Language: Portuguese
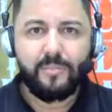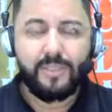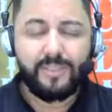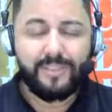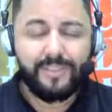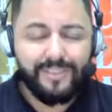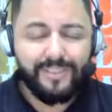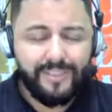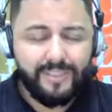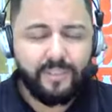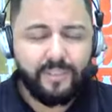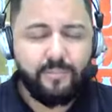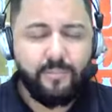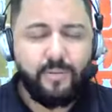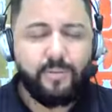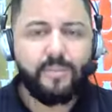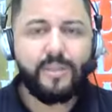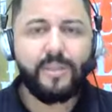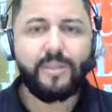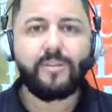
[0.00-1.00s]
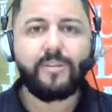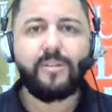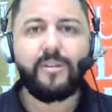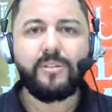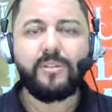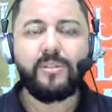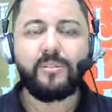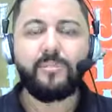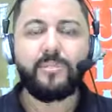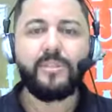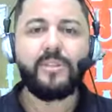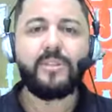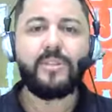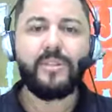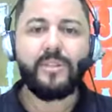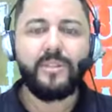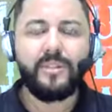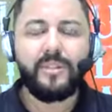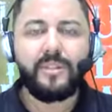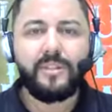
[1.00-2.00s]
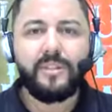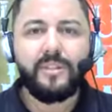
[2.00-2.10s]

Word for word: Mas nesse momento nós temos que